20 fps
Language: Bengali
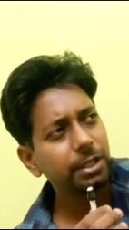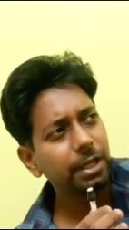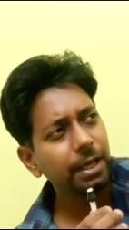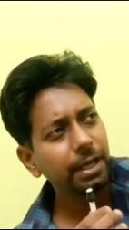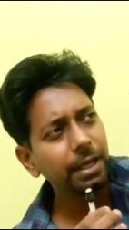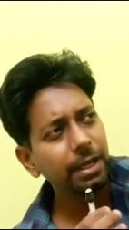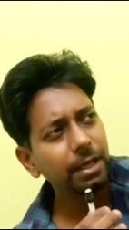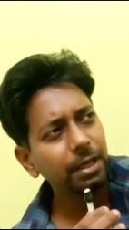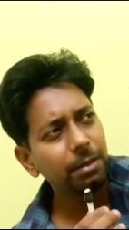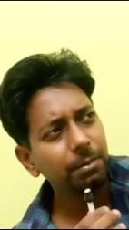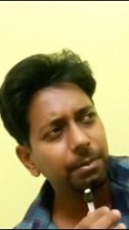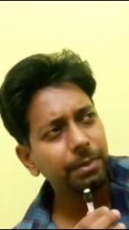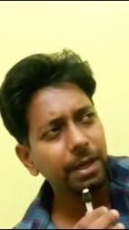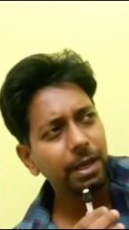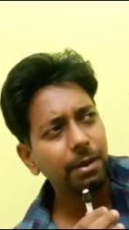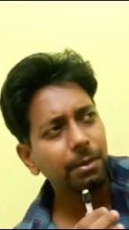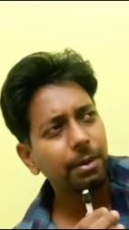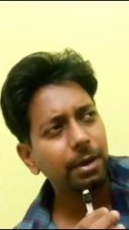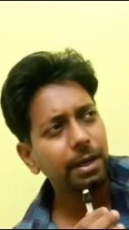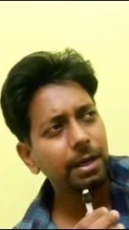সেই
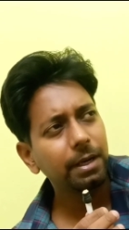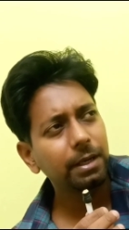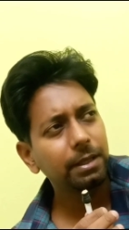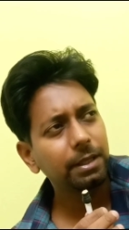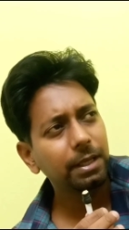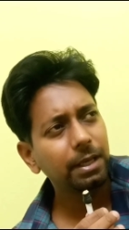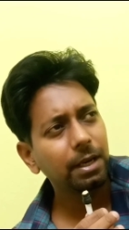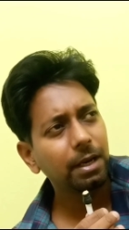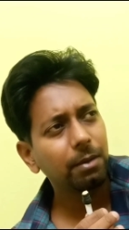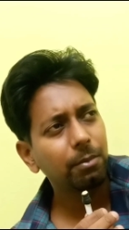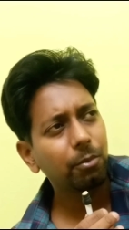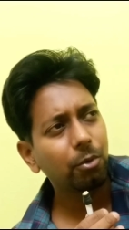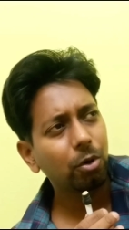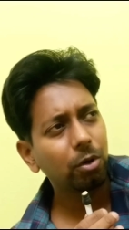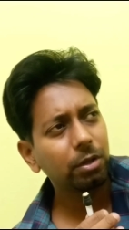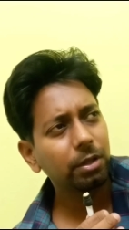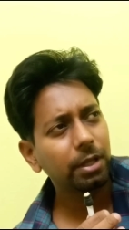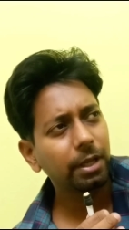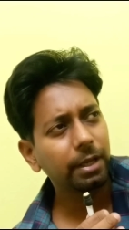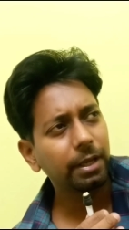বিয়েবাড়ির দিনের
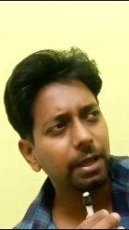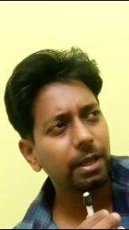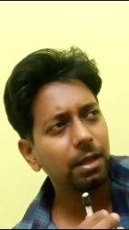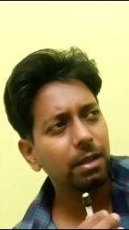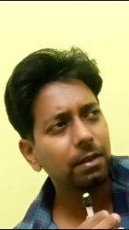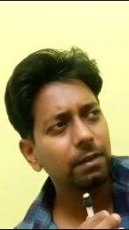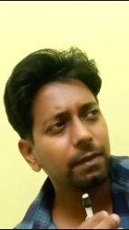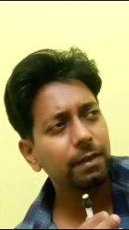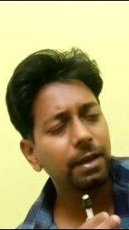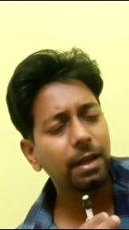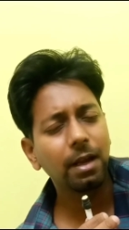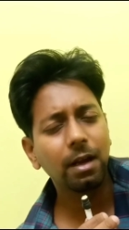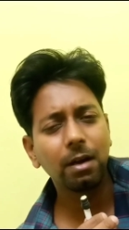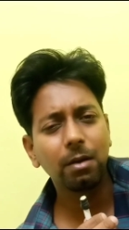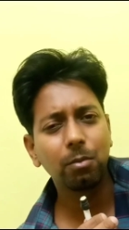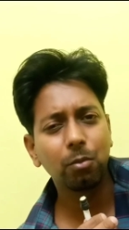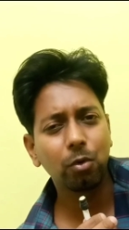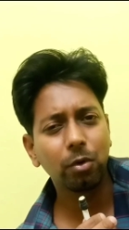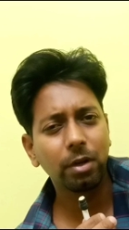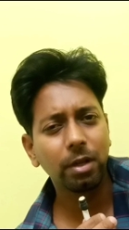পর থেকে
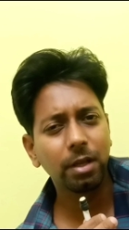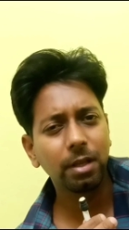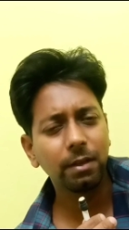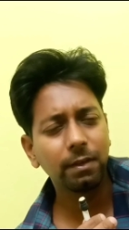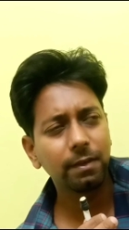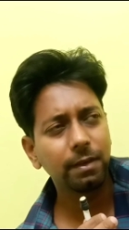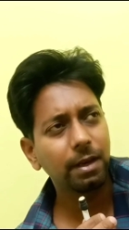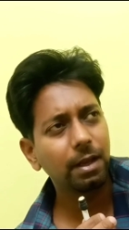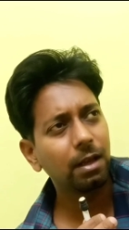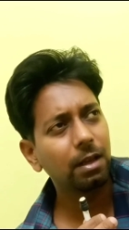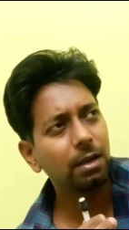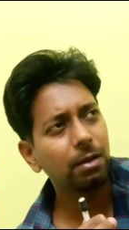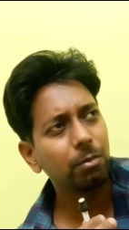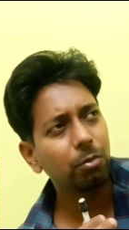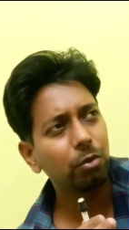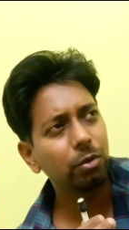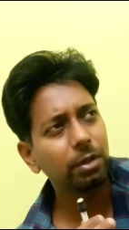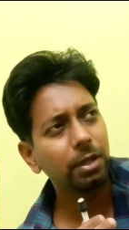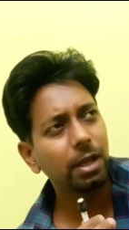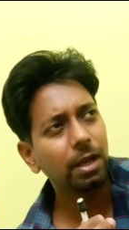স্নেহার মনে স্নেহালের
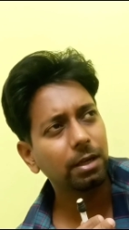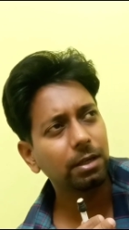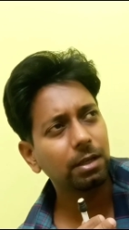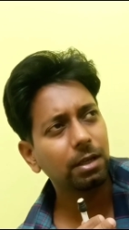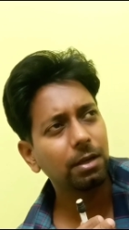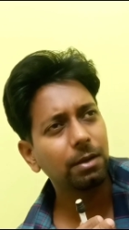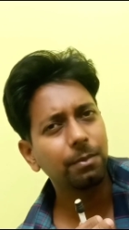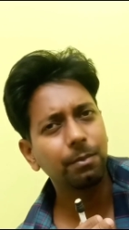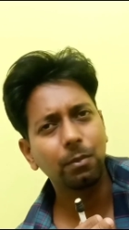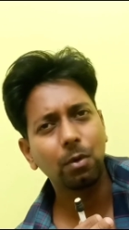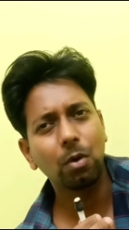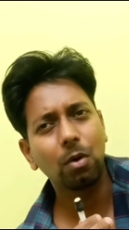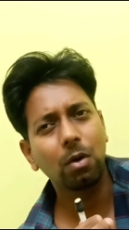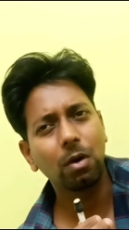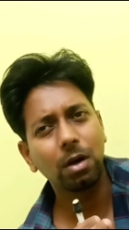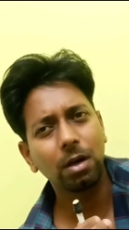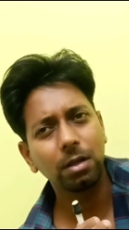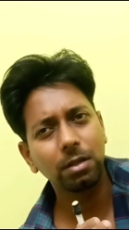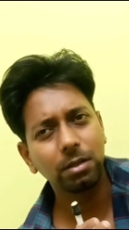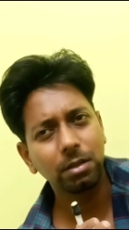প্রতি একটা
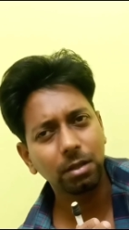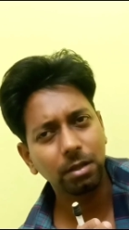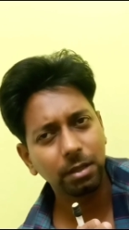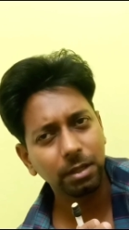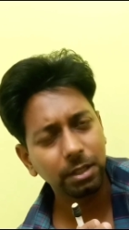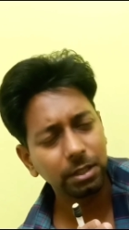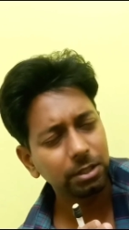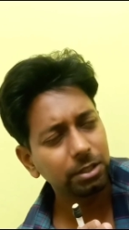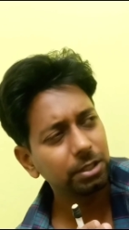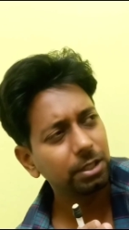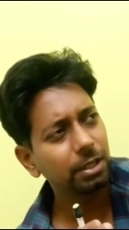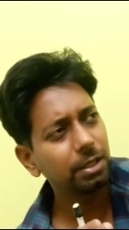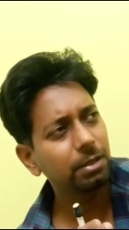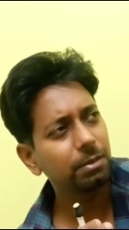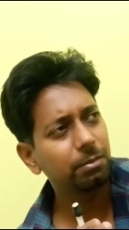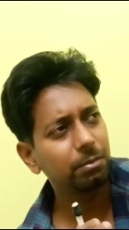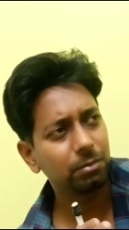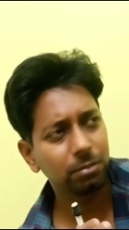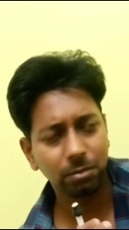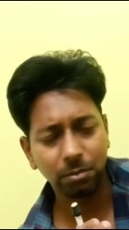অগাধ ইচ্ছে
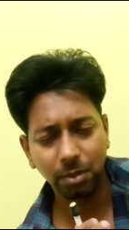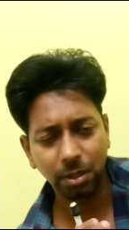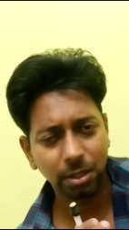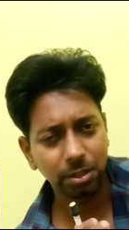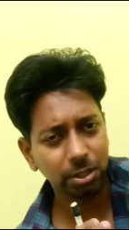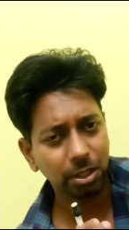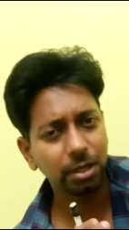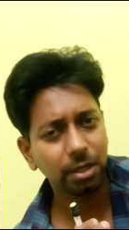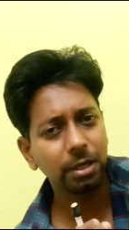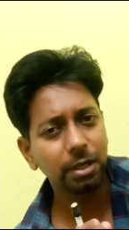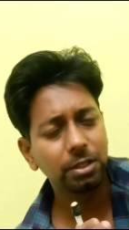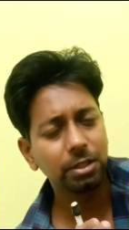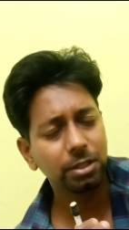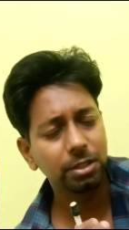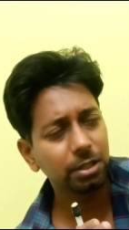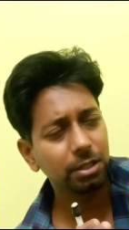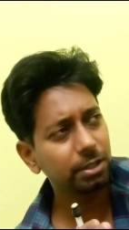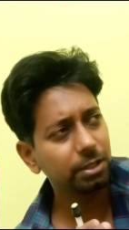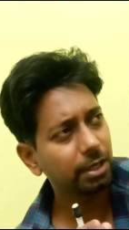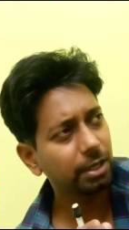মানে জানার
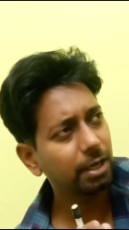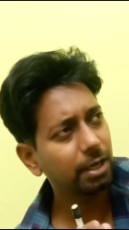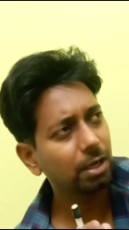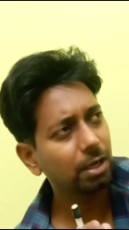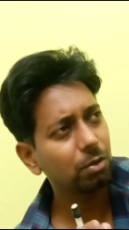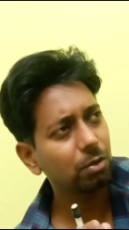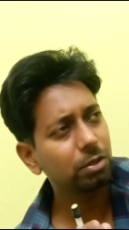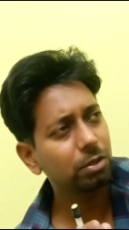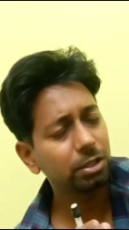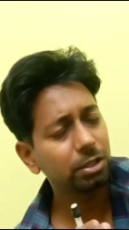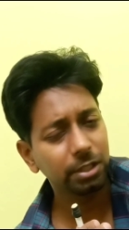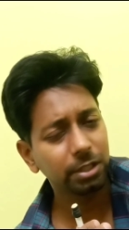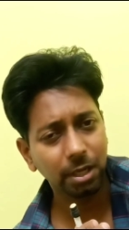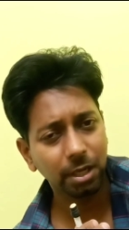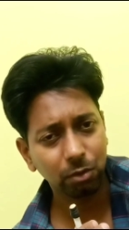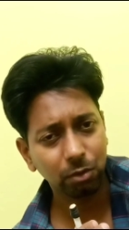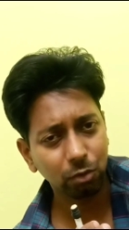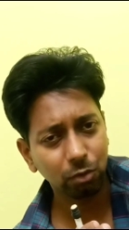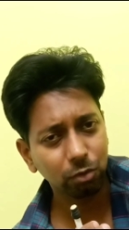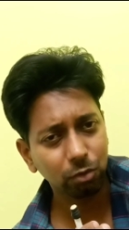ইচ্ছে জেগে গেল যে সে
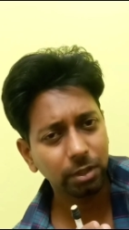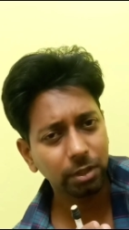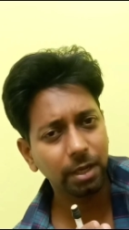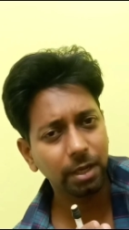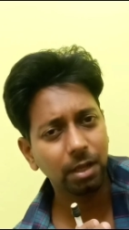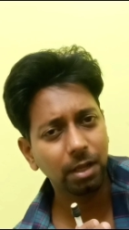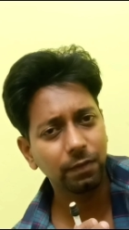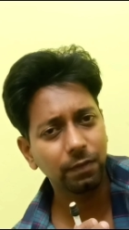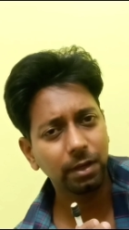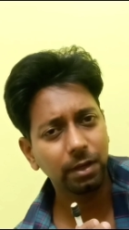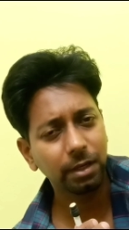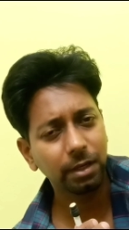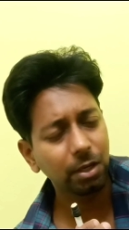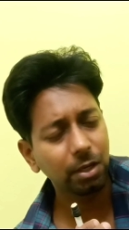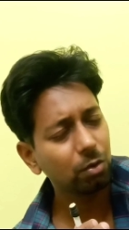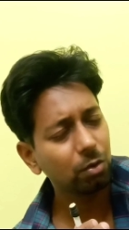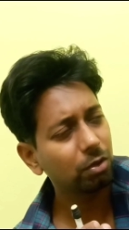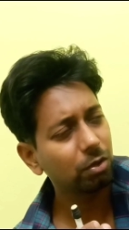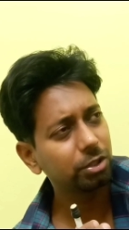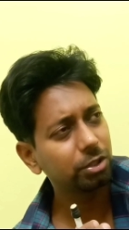এখন কোথায় আছে
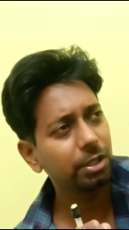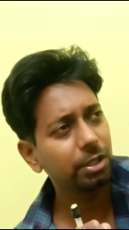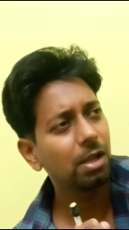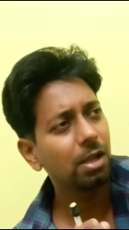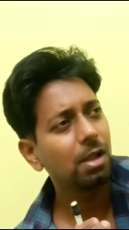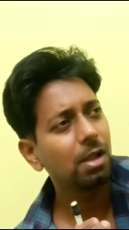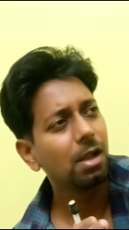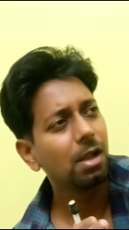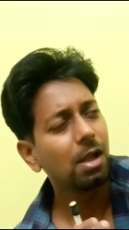কি করছে